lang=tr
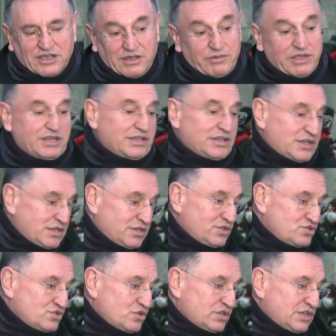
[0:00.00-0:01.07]
Kamera da
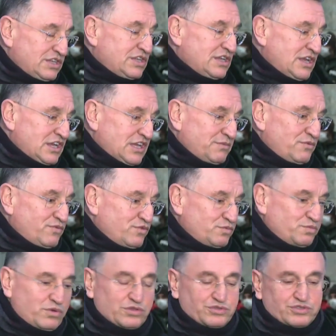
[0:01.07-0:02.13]
e, çok yetenekli bir
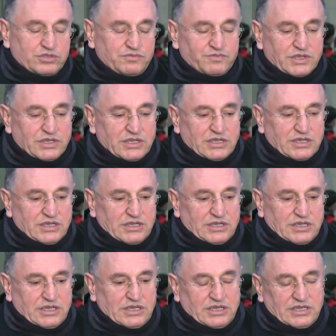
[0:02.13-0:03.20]
futbolcu.
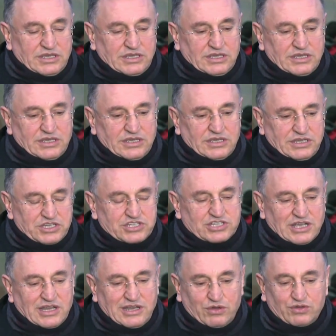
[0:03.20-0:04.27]
E,
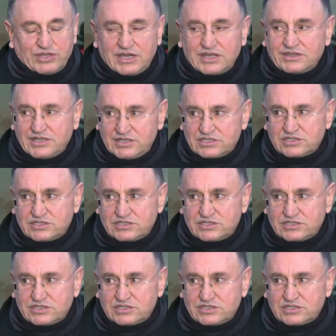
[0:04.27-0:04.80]
inşallah o da Hatay